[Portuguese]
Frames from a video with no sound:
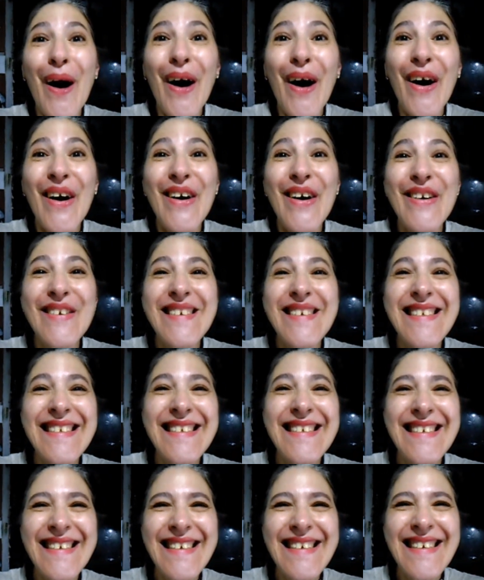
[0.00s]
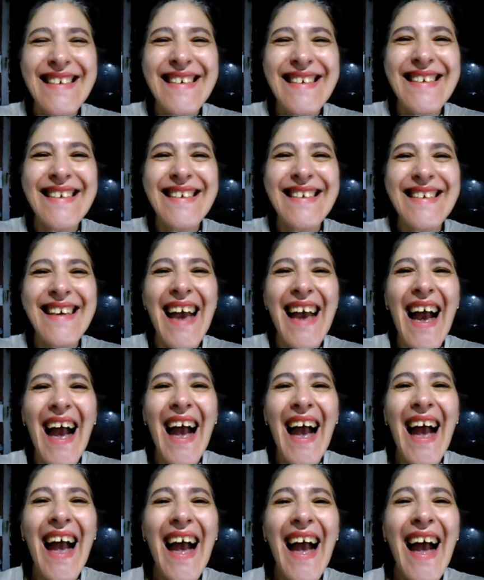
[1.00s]
Bom dia!
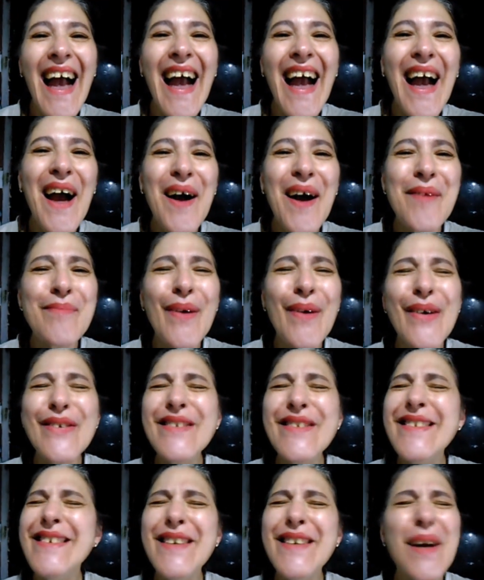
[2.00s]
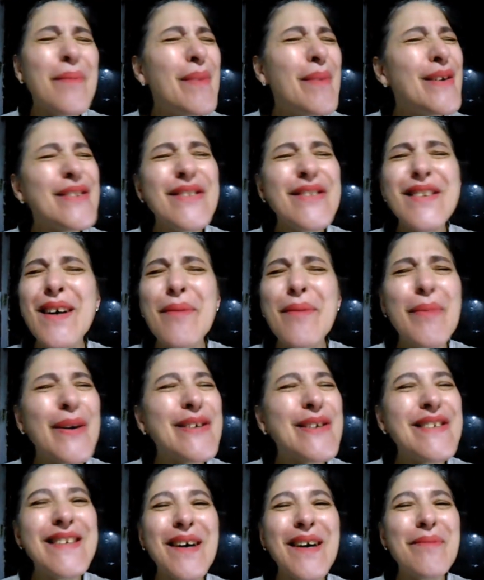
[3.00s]
Bom dia, bom dia,
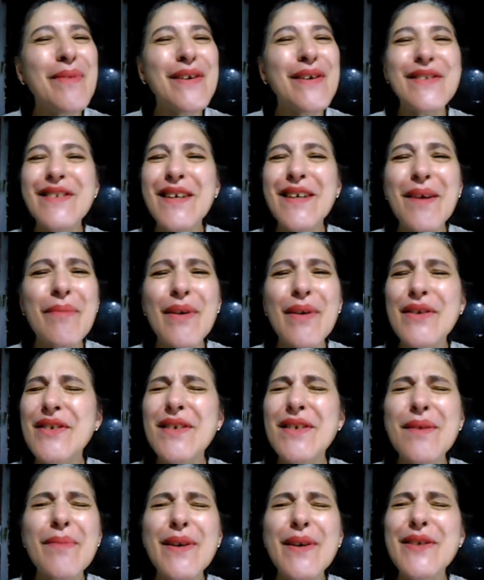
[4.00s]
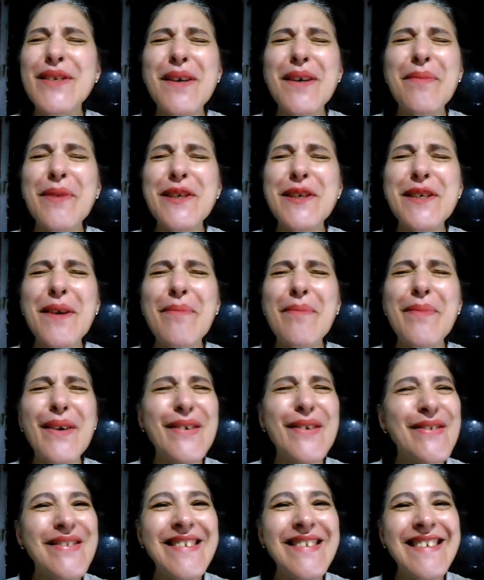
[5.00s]
bom dia, bom dia, bom dia, bom dia, bom dia,
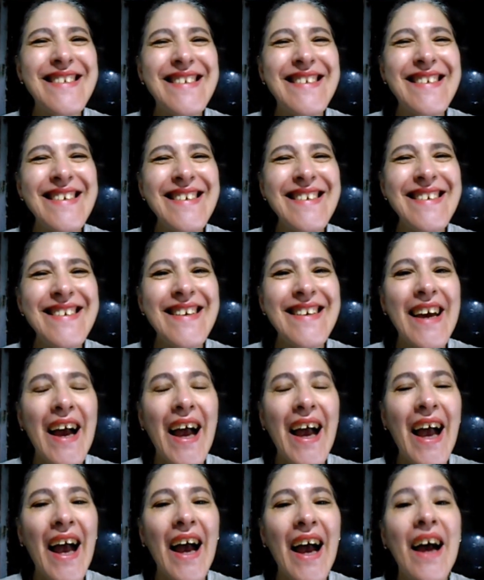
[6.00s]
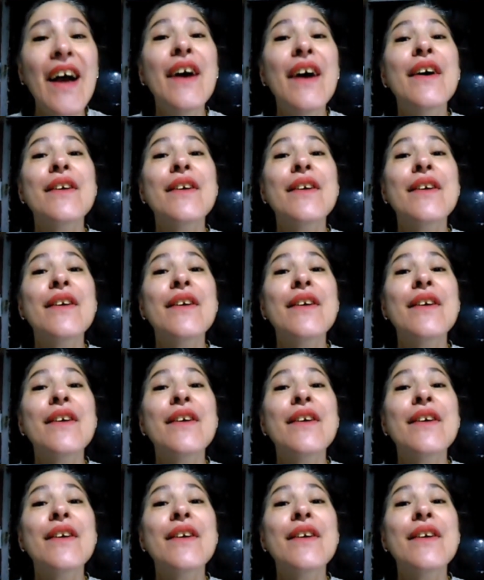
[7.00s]
bom dia!